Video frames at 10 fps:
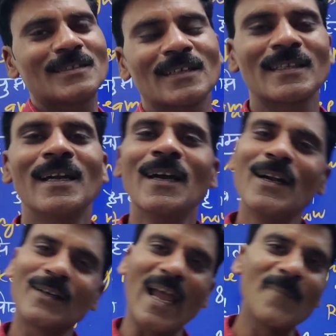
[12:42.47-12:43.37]
सीख सकते
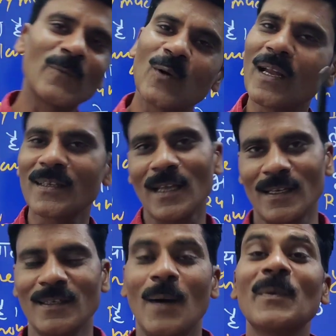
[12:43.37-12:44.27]
टाइम तो लगता
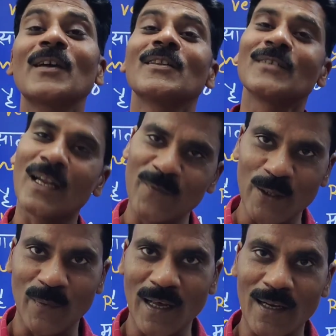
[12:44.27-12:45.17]
ही है हमने कितने सारे
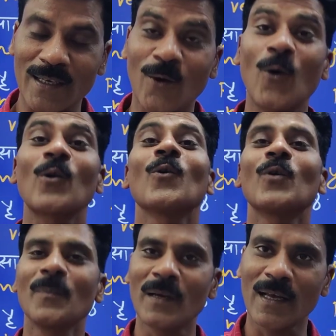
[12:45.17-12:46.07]
वीडियो बना रखे हैं और
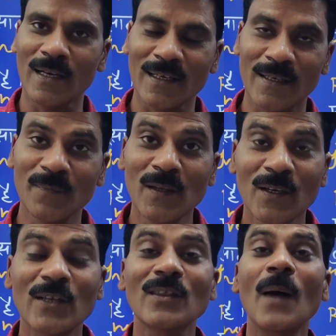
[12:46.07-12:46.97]
लोगों ने बना रखे हैं
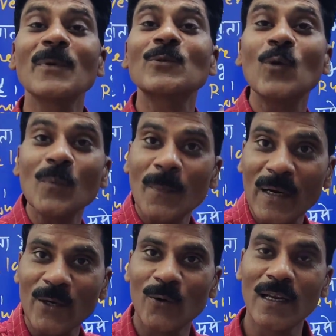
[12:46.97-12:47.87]
कितना आप स्कूल में
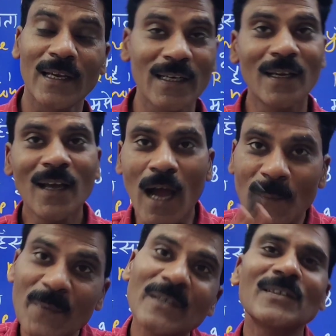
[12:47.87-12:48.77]
पढ़े होगे लेकिन
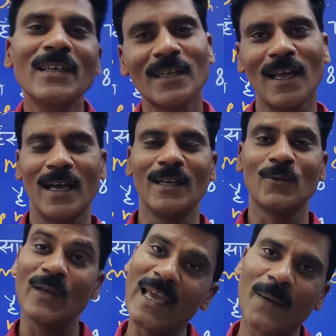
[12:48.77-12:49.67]
अभी भी सीखना है
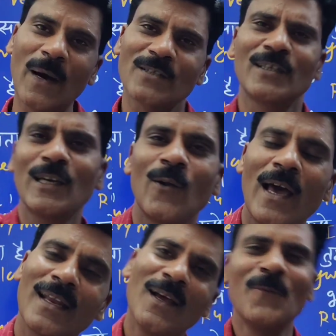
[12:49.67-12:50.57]
तो एक बार सीख लो
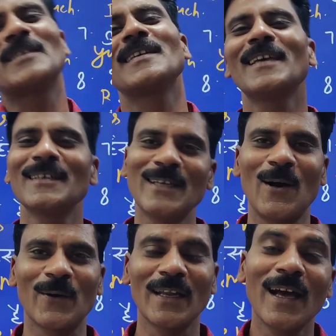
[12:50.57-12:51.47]
यार फिर सीख ही
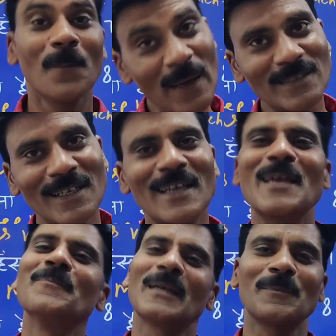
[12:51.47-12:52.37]
जाओगे ना बस
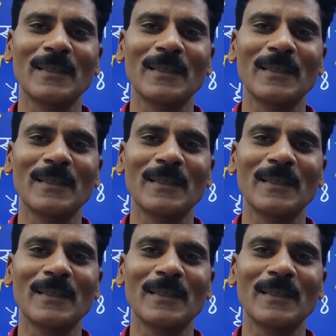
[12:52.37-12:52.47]
हिम्मत